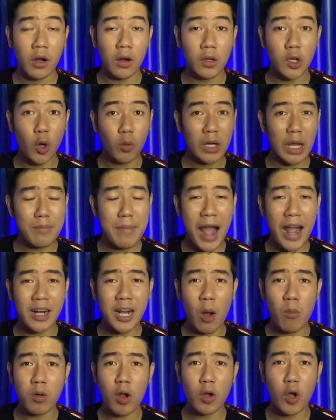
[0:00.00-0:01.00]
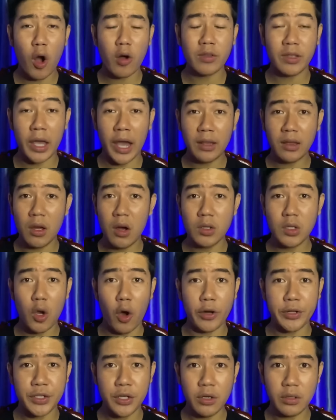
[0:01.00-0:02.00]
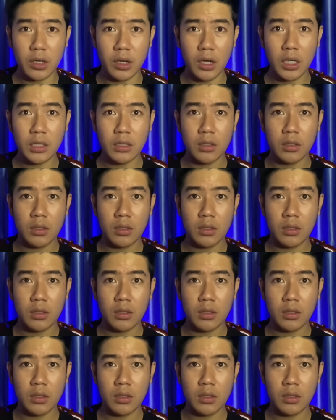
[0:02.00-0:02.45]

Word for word: Lúc này bà không có còn dễ thương như hồi trước nữa.